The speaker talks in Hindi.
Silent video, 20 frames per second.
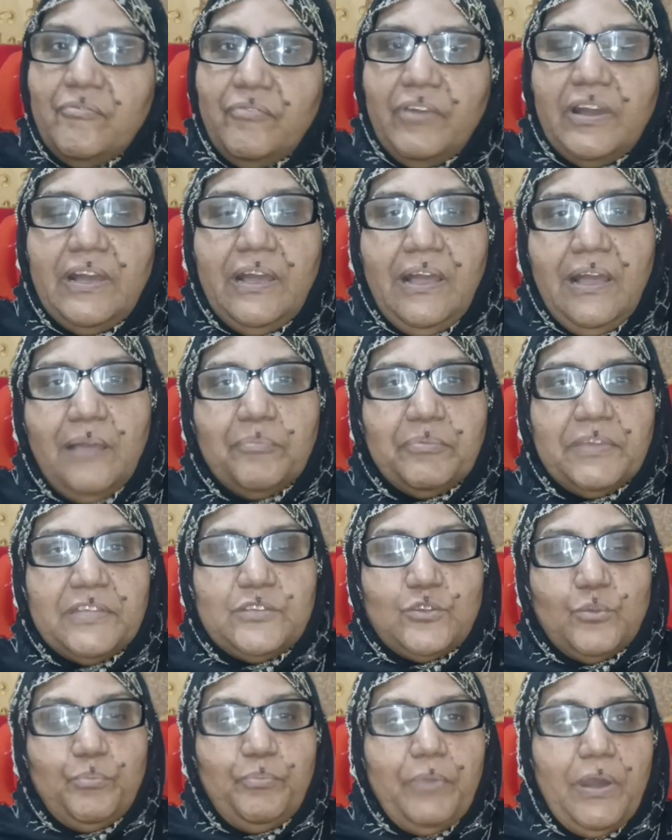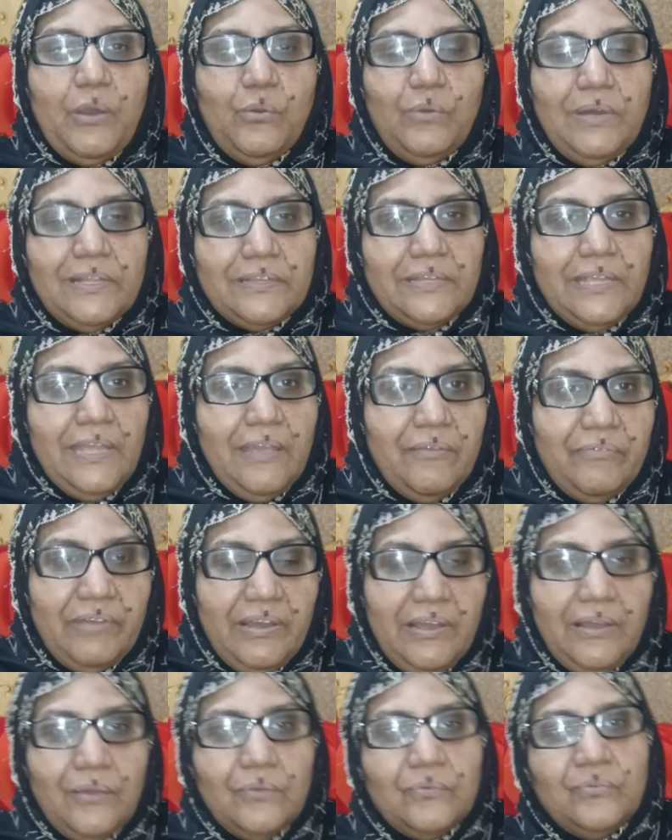वहाँ आपके जो पाँव आते हैं
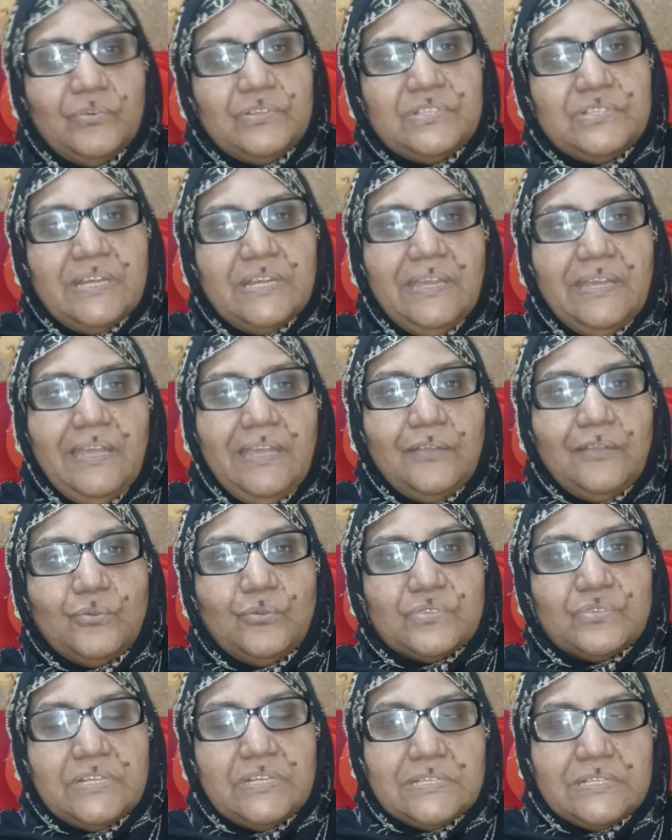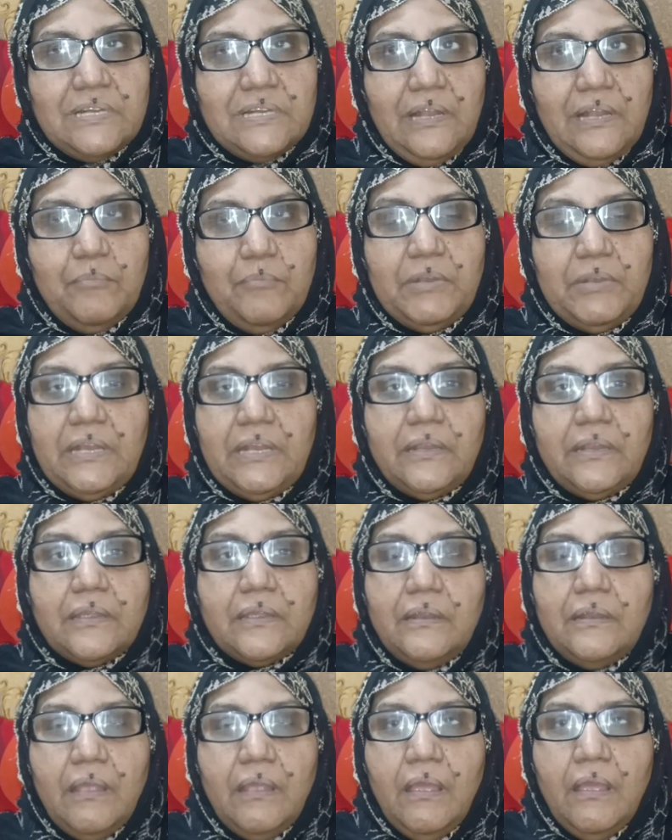वहाँ वो जगह है कि दूसरे से ना मिले
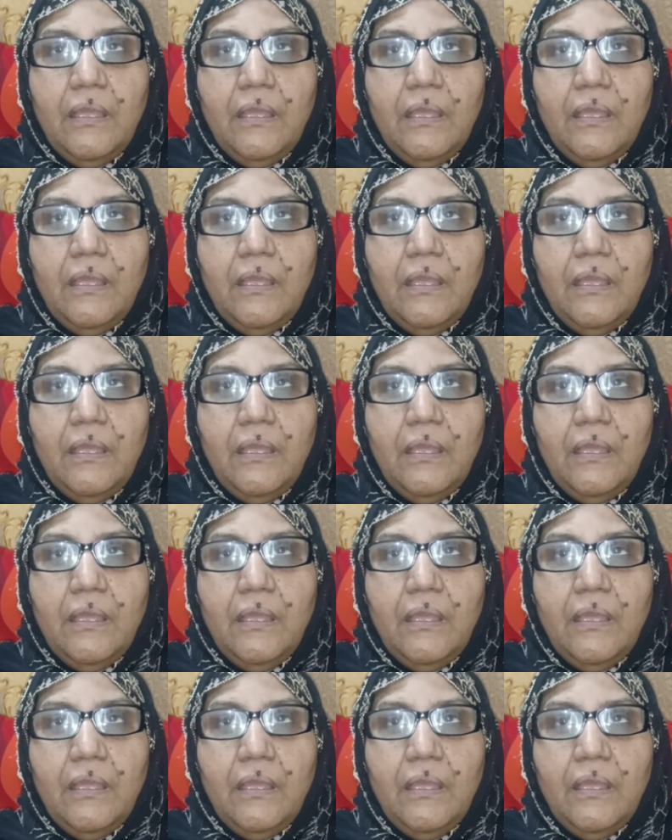लेकिन